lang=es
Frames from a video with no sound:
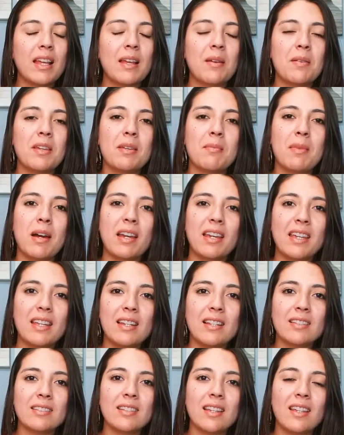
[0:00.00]

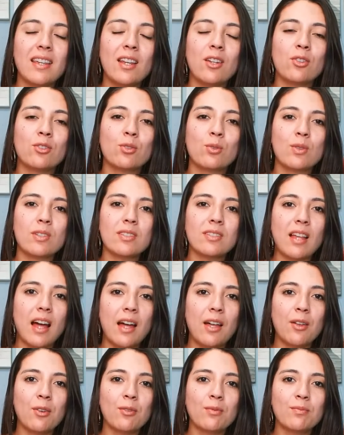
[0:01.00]
imagínense que en otro
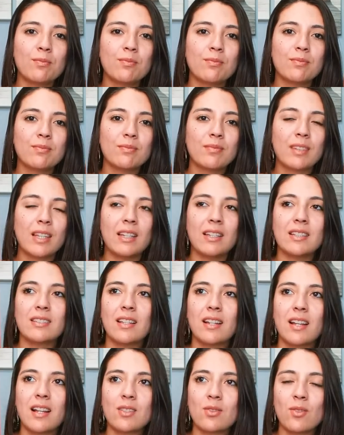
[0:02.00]
estado, en
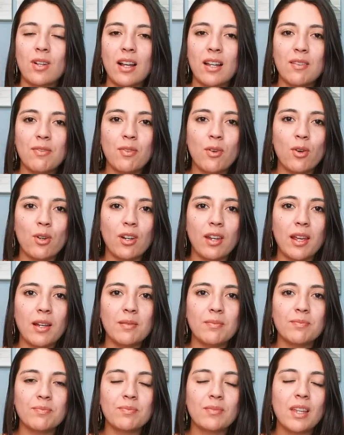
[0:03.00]
este caso
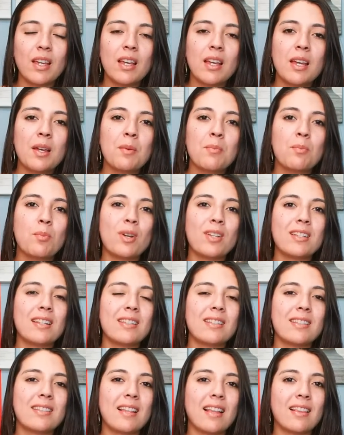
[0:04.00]
California, pues
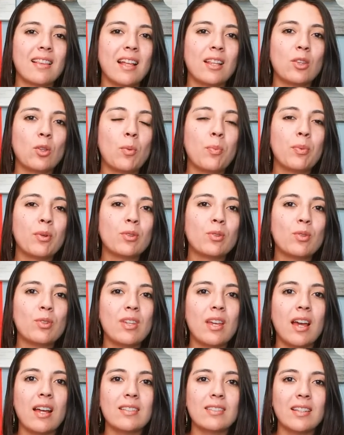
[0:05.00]
les están dando
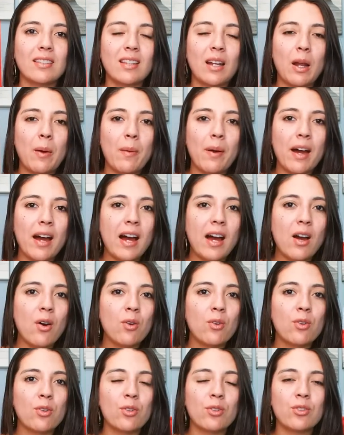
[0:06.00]
oportunidades de
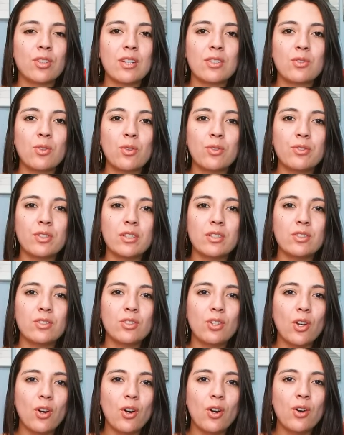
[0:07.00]
trabajo con otras
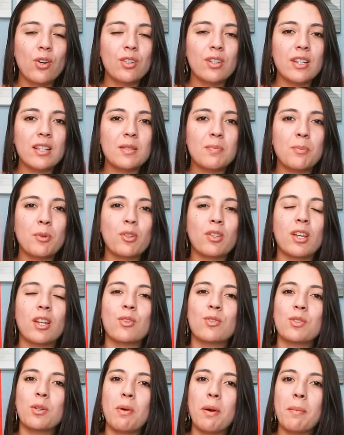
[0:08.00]
condiciones, porque
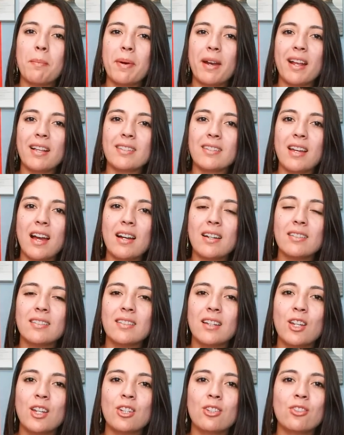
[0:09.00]
no se van para allá.
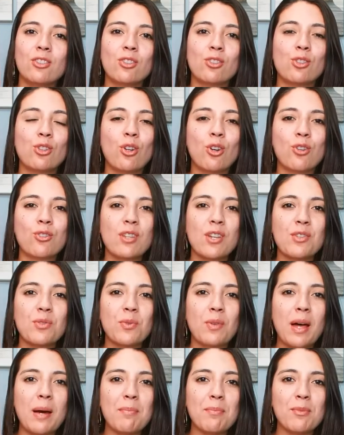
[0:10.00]
Nosotros los
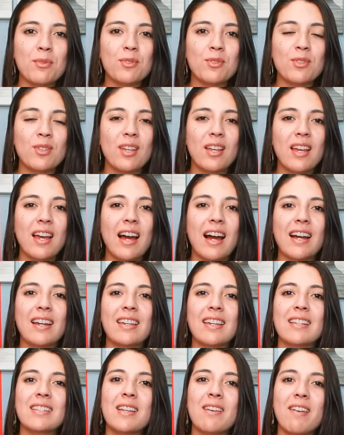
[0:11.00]
ayudamos a
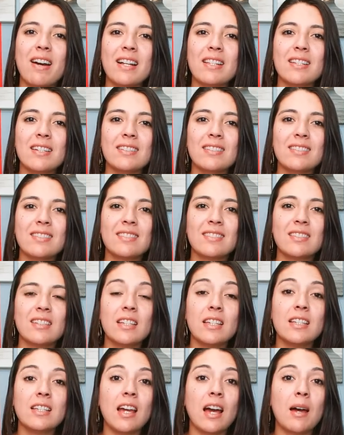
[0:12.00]
que se vayan
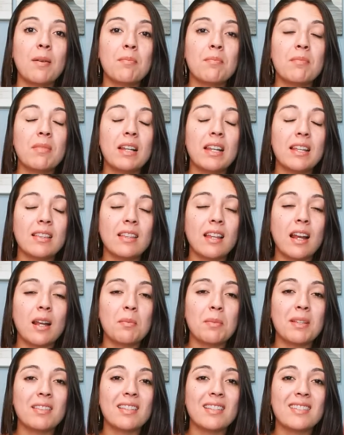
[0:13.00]
y ya
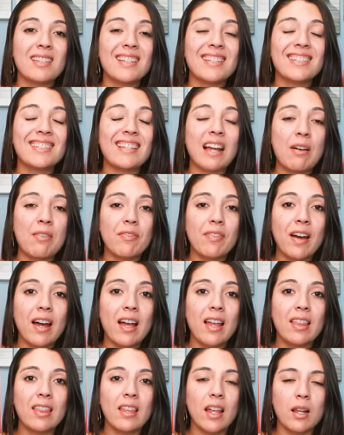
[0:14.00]
literalmente se zafa
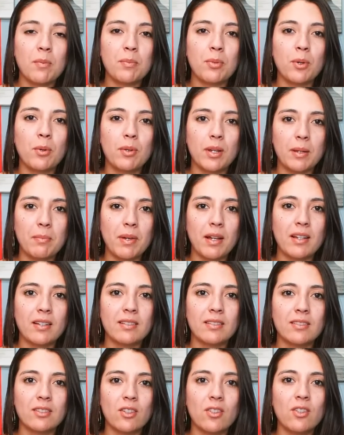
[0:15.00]
del problema,
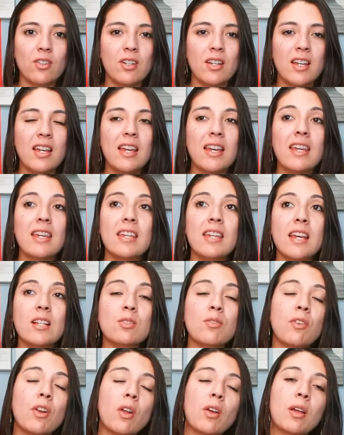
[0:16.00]
¿no? Y
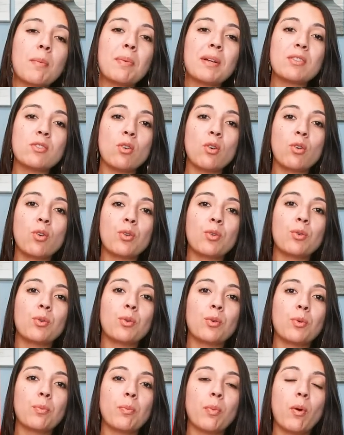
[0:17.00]
eso fue lo que pasó con un
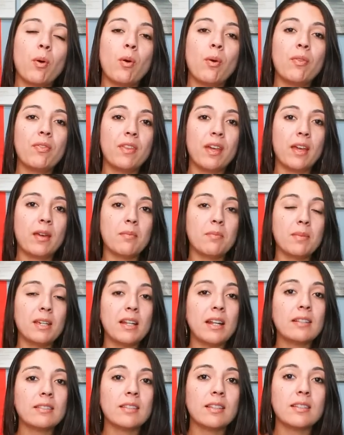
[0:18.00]
grupo de
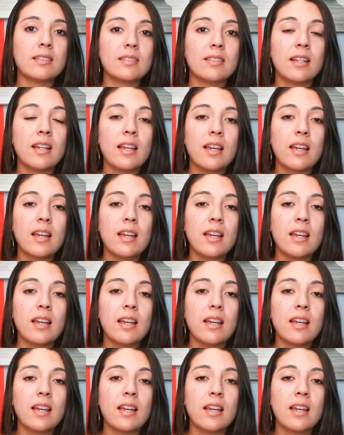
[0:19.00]
migrantes.